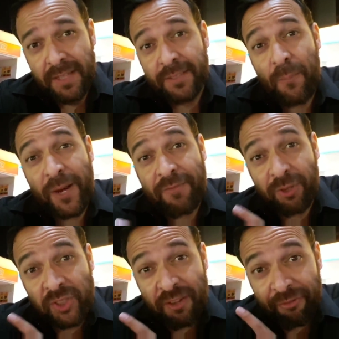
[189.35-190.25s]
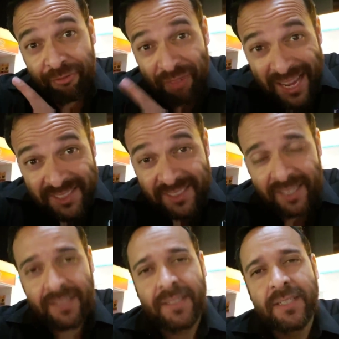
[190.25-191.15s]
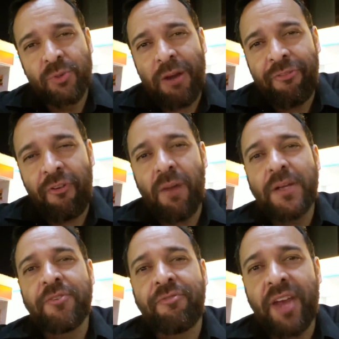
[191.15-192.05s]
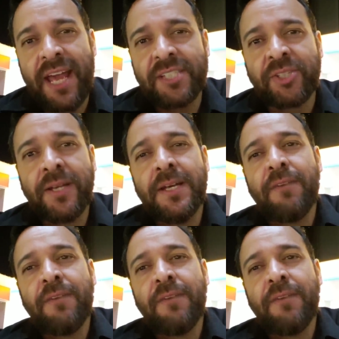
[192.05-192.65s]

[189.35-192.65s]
Então, para que você faça de uma forma diferente,